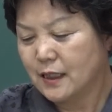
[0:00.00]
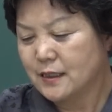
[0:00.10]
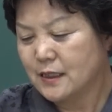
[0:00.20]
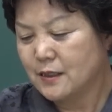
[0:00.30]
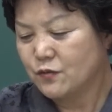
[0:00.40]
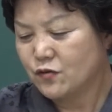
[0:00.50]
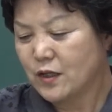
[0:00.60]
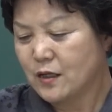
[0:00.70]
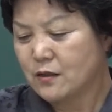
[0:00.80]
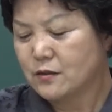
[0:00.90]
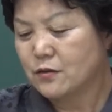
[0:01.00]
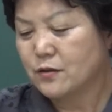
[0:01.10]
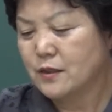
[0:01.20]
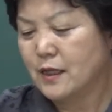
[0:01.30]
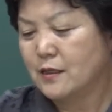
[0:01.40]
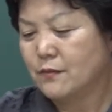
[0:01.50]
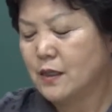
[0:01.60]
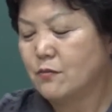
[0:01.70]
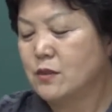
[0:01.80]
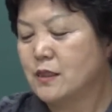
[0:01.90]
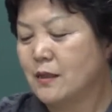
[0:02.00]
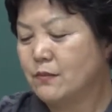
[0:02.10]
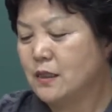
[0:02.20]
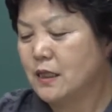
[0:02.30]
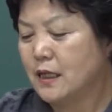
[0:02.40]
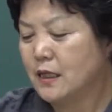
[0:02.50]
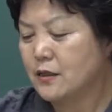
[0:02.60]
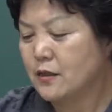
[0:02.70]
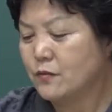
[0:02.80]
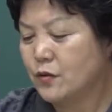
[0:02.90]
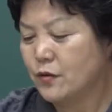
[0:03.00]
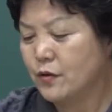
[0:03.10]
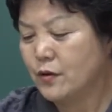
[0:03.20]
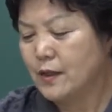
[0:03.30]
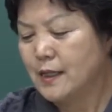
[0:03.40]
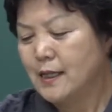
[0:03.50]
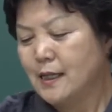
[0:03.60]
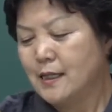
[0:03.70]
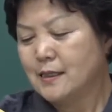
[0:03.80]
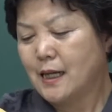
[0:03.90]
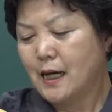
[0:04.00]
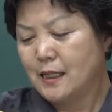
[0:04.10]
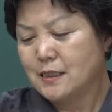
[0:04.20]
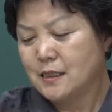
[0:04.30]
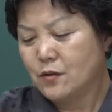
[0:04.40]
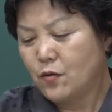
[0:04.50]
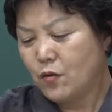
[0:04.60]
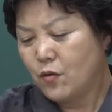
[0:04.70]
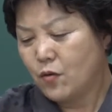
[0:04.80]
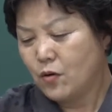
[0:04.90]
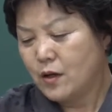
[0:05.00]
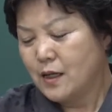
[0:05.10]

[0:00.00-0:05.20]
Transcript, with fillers: 가장 깊숙한 것으로서 아름다움을 삼느니라. 그러므로 사지호,